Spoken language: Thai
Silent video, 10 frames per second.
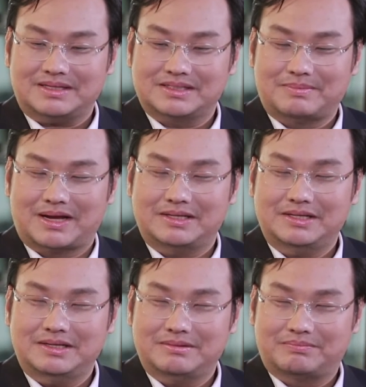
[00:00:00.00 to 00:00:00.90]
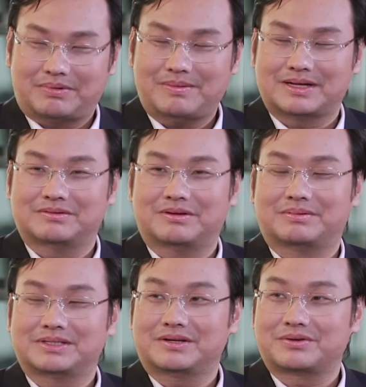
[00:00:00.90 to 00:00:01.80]
สมัยที่พระบาทสมเด็จ
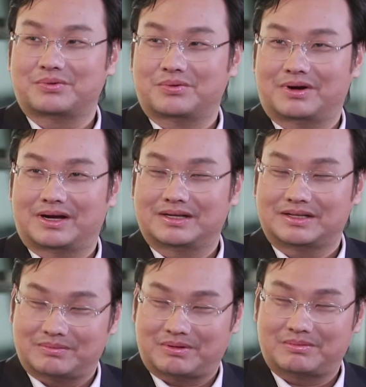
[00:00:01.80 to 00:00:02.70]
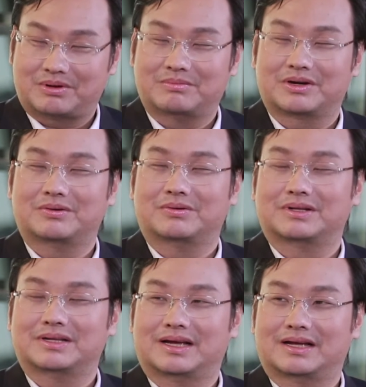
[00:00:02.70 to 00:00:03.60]
พระเจ้าอยู่หัวในพระบรมโกศ
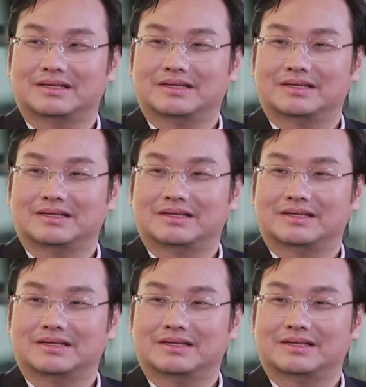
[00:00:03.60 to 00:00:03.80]
เนี่ย